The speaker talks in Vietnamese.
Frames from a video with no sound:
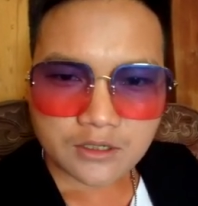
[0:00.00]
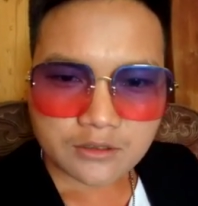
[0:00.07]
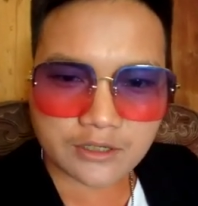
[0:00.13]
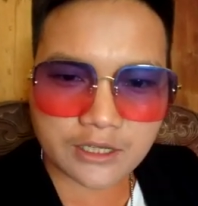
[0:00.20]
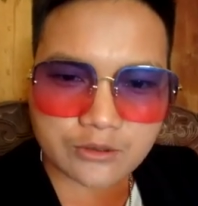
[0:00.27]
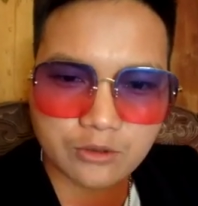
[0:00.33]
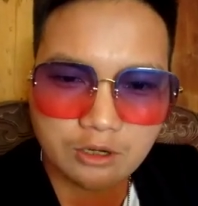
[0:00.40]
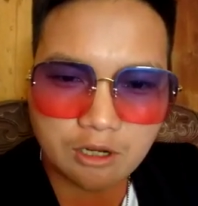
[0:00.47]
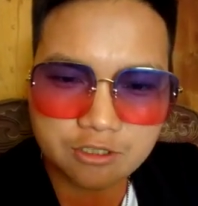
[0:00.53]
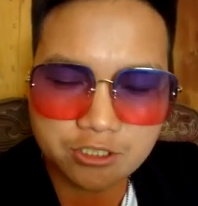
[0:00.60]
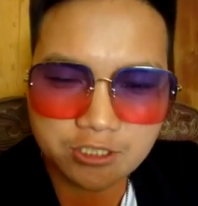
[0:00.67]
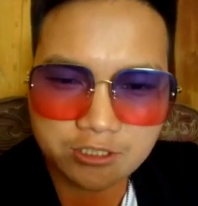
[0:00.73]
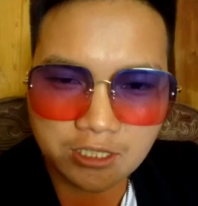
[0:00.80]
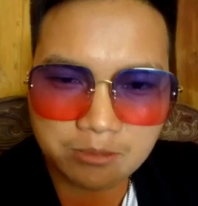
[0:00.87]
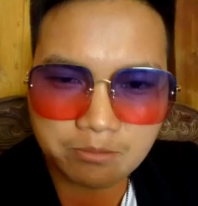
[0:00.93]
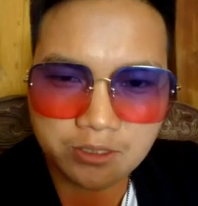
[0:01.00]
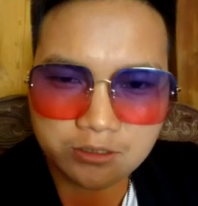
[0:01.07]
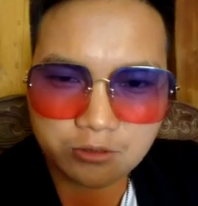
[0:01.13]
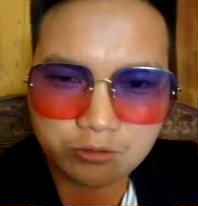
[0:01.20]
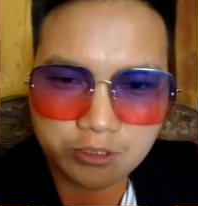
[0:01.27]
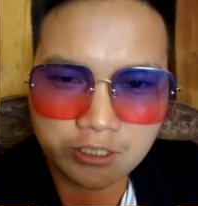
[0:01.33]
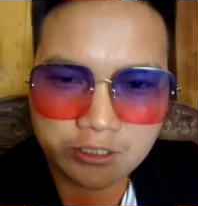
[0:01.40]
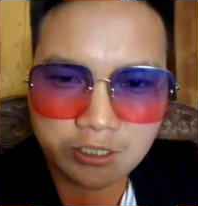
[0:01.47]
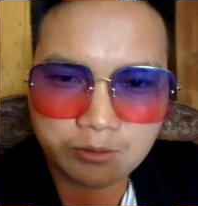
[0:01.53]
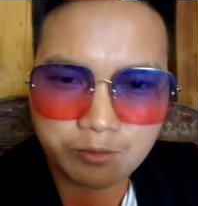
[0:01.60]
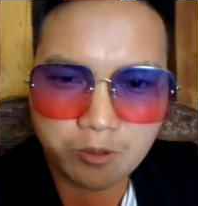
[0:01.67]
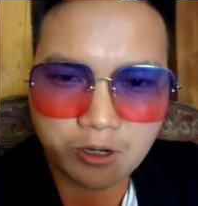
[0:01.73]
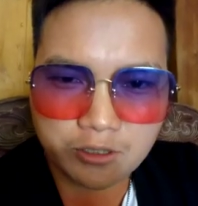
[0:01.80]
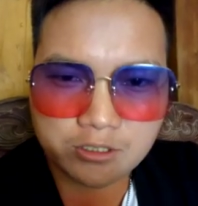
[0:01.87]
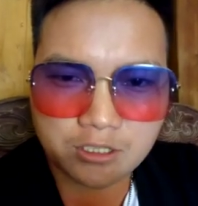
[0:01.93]
nè yo lo chỉ tính mình rồi tới chìm
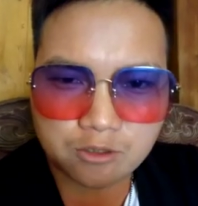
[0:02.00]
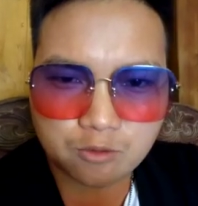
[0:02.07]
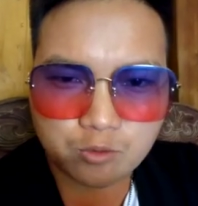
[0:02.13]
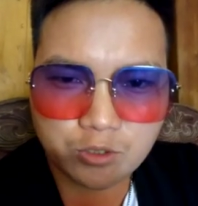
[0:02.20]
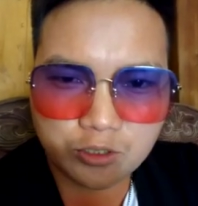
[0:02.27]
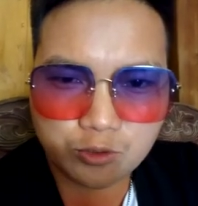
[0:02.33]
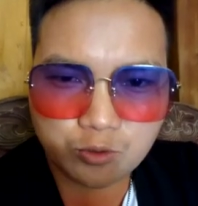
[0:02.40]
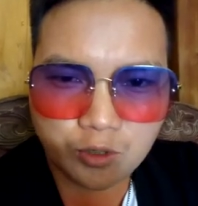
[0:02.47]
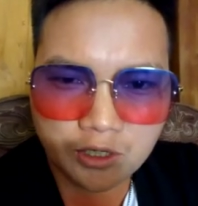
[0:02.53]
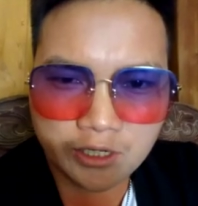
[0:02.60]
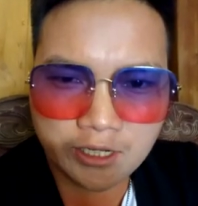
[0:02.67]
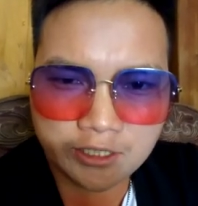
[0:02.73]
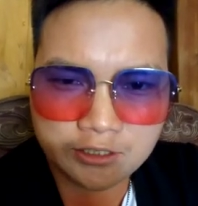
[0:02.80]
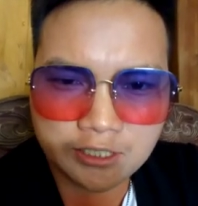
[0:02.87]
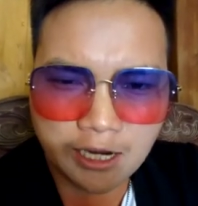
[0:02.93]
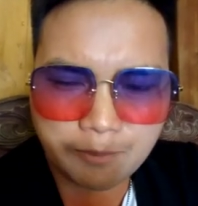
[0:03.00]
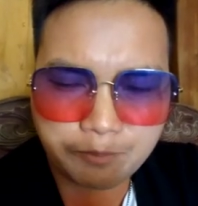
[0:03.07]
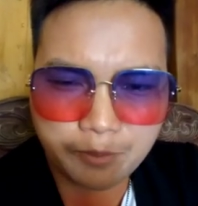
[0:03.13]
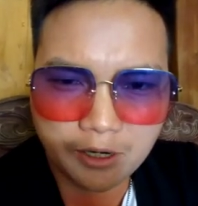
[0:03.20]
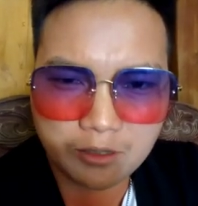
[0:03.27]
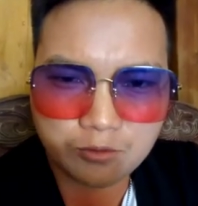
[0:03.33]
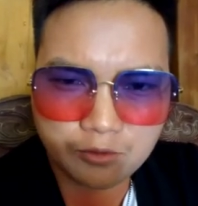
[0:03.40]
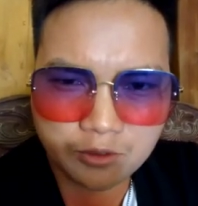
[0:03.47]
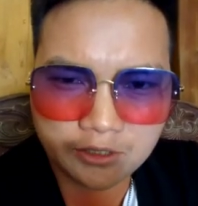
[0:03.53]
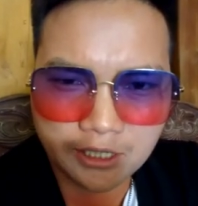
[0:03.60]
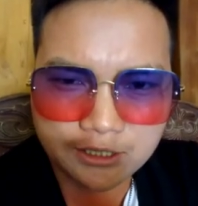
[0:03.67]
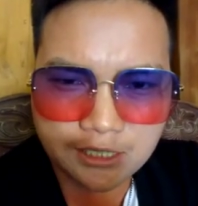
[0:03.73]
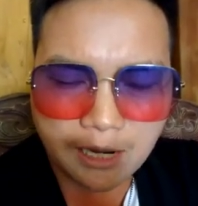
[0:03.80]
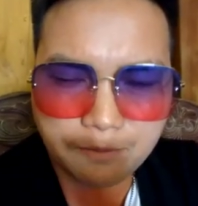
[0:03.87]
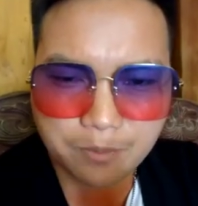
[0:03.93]
lo chỉ tụi yo tuần nè chắp lời uốn
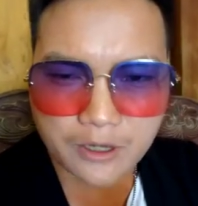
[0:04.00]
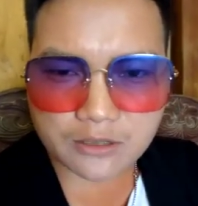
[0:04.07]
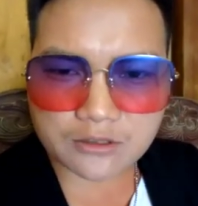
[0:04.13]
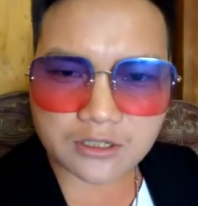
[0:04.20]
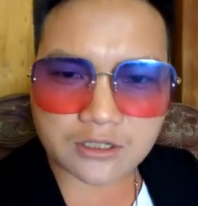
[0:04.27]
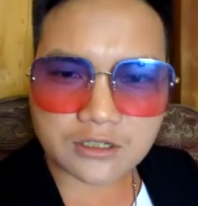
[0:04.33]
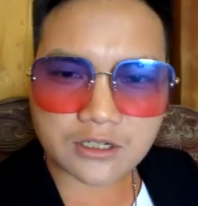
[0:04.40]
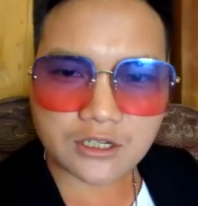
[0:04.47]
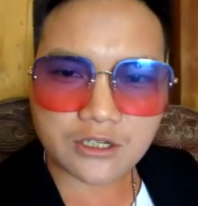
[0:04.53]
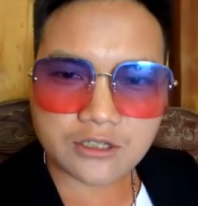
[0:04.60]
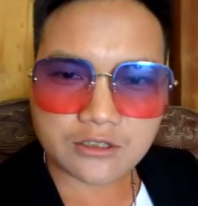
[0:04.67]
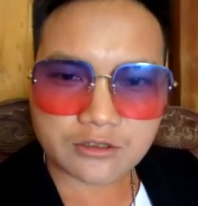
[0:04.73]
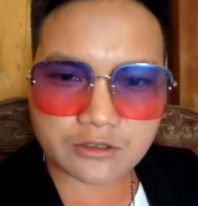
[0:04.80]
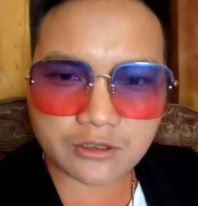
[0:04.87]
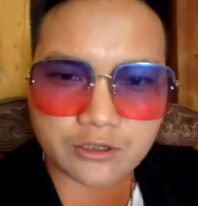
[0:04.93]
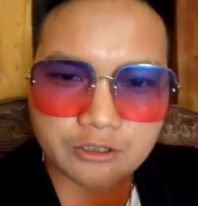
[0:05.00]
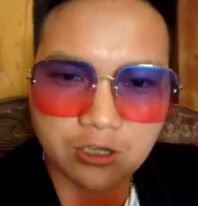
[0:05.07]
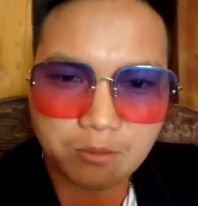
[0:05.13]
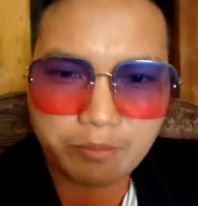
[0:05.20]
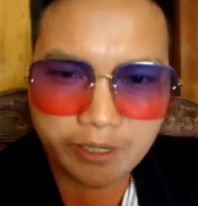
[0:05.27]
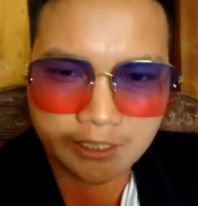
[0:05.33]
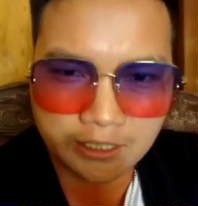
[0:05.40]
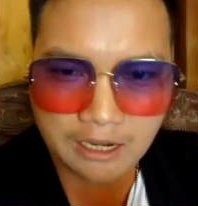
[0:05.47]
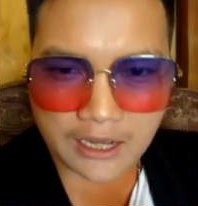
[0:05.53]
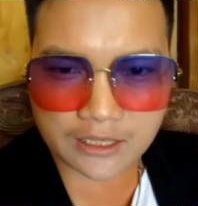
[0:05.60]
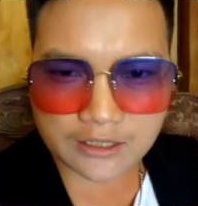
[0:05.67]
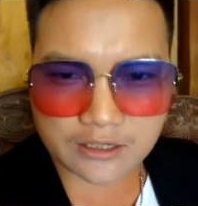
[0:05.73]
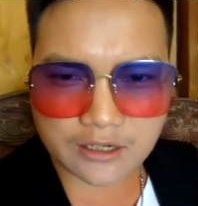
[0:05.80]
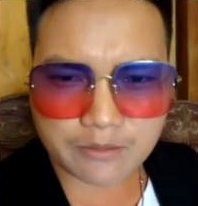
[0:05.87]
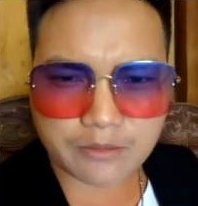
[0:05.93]
tới chắp lời chỉ tư dòng mệt cả
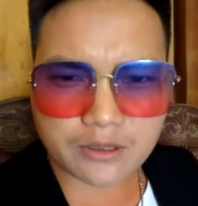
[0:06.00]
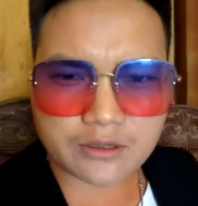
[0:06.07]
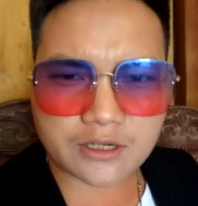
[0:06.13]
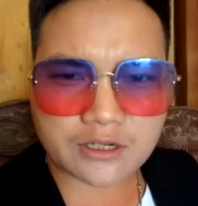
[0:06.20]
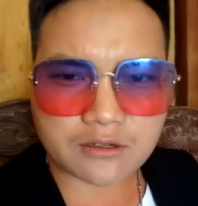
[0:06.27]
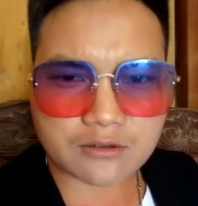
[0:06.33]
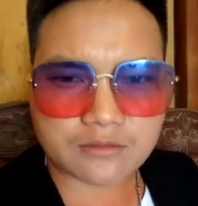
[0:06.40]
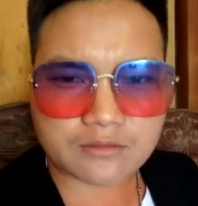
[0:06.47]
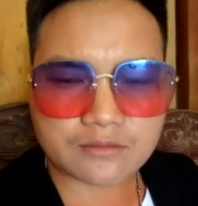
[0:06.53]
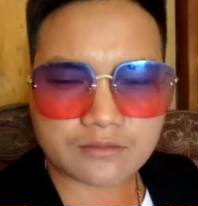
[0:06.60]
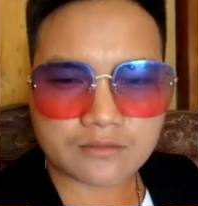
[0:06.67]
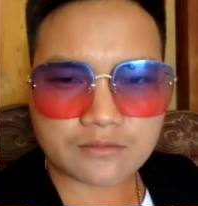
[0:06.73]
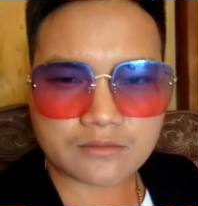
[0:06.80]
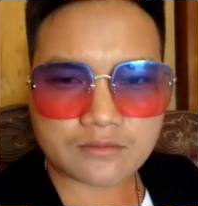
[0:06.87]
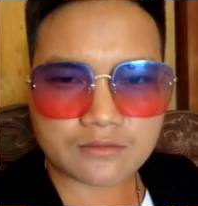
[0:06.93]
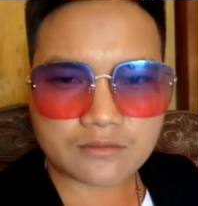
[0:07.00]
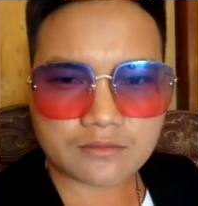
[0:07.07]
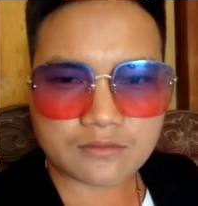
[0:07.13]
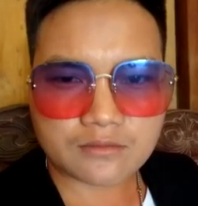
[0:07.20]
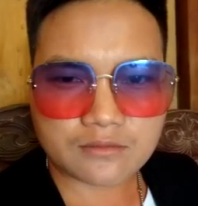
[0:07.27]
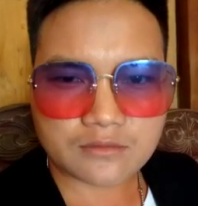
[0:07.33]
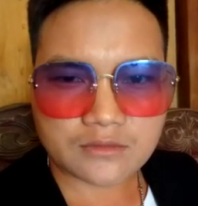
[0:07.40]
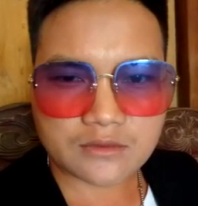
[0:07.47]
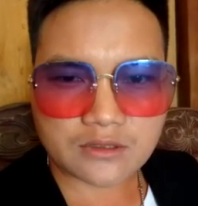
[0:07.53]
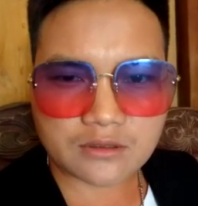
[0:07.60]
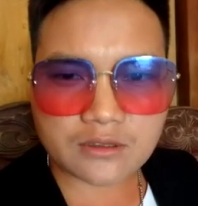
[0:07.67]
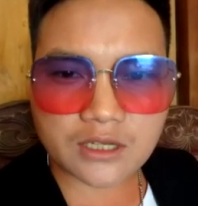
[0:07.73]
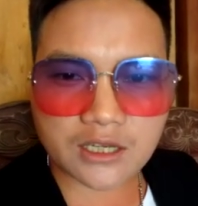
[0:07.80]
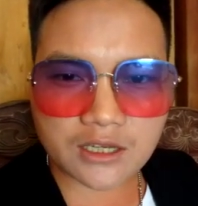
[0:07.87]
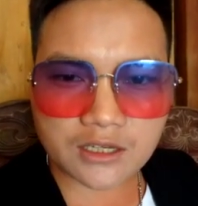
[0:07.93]
nè này mong này,
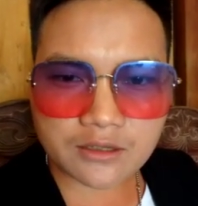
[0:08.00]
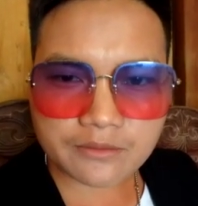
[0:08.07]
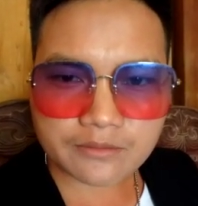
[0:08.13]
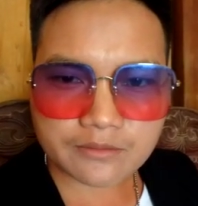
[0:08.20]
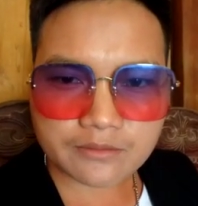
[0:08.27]
ok